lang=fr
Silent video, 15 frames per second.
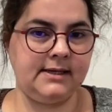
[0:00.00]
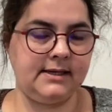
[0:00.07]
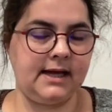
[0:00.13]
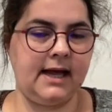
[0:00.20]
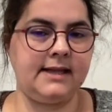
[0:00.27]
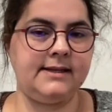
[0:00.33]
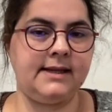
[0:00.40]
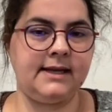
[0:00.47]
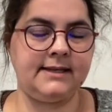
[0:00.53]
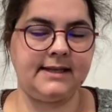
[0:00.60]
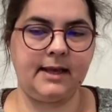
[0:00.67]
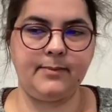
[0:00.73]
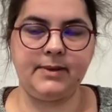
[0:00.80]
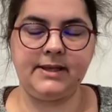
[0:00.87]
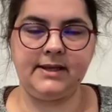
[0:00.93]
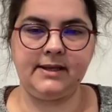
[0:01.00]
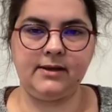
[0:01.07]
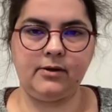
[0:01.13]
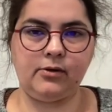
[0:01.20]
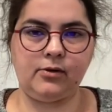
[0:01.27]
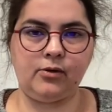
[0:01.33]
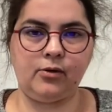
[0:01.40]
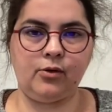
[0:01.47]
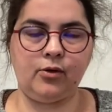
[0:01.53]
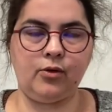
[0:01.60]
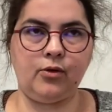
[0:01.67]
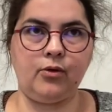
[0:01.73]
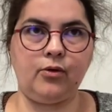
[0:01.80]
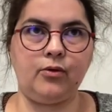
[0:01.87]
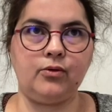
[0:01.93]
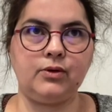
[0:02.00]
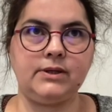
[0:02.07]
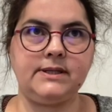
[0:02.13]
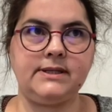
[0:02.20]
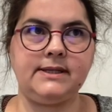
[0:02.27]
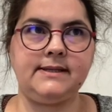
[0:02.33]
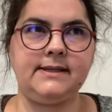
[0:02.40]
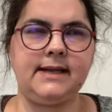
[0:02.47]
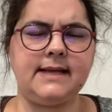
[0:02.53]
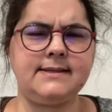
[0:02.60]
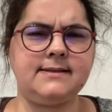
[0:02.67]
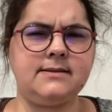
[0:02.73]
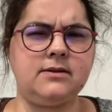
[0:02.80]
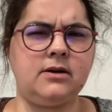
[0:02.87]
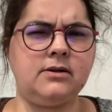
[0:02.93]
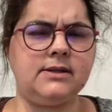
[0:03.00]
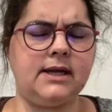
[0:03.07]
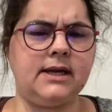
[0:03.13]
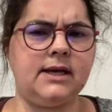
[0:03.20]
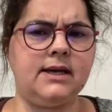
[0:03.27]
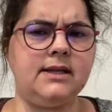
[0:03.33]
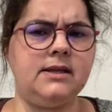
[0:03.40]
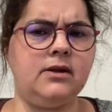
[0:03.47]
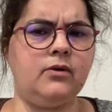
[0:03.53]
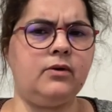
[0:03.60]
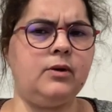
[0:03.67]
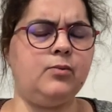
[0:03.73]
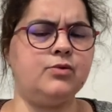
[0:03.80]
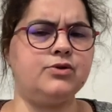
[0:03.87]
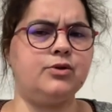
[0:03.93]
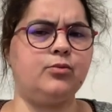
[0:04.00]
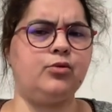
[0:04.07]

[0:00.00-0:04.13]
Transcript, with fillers: Anna qui habitait en... qui était la sœur d'un régnant, il me semble...